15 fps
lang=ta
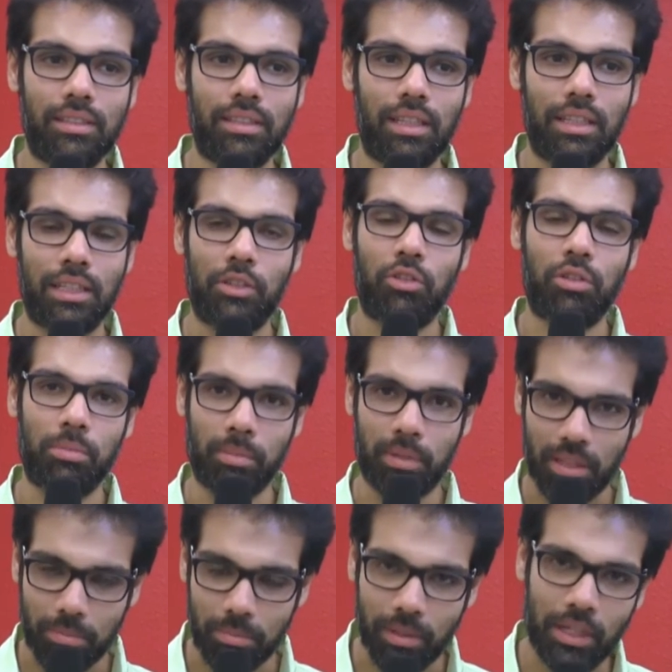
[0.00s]
சாந்தருக்கு ஒரு
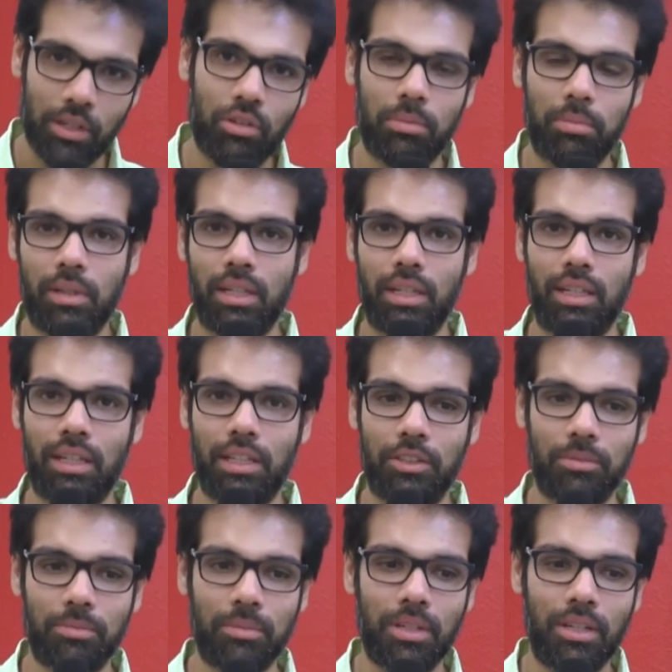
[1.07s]
மிகப்பெரிய ஒரு பிரேக்
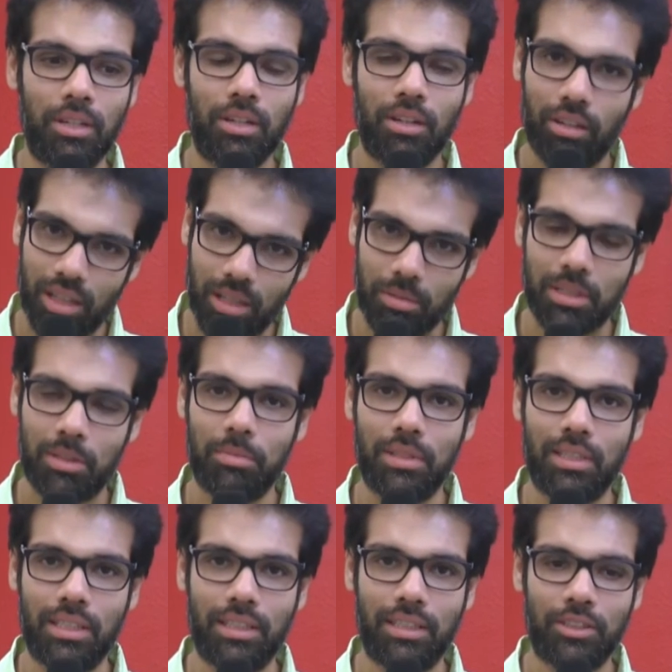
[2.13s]
கிடைக்கும் ஆல் தி பெஸ்ட்
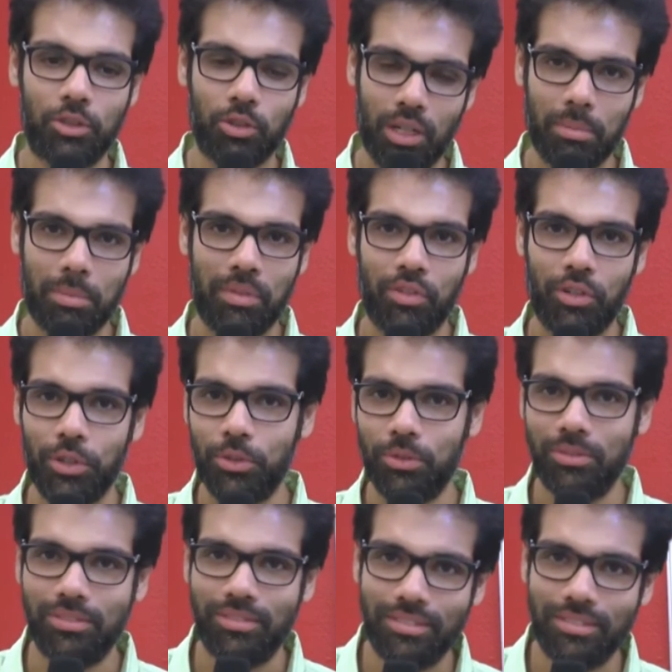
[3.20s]
மச்சி ஸோ ஹாப்பி ஃபார் யூ